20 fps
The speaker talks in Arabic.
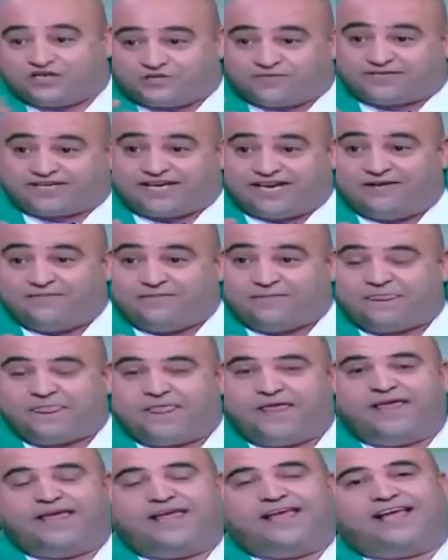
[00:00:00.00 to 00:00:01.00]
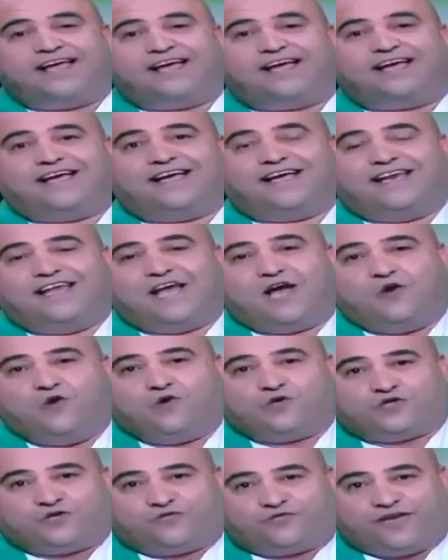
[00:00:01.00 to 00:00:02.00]
نجم نتكلم بيان سور
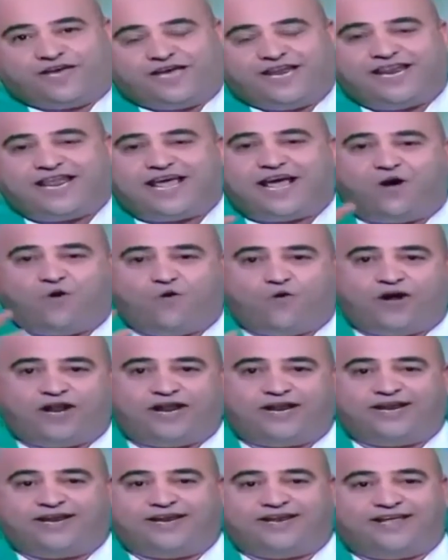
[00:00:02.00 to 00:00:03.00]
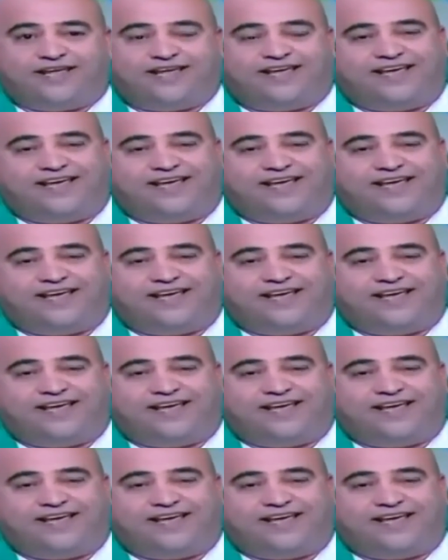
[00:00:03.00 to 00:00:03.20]
لانه سفيان اولا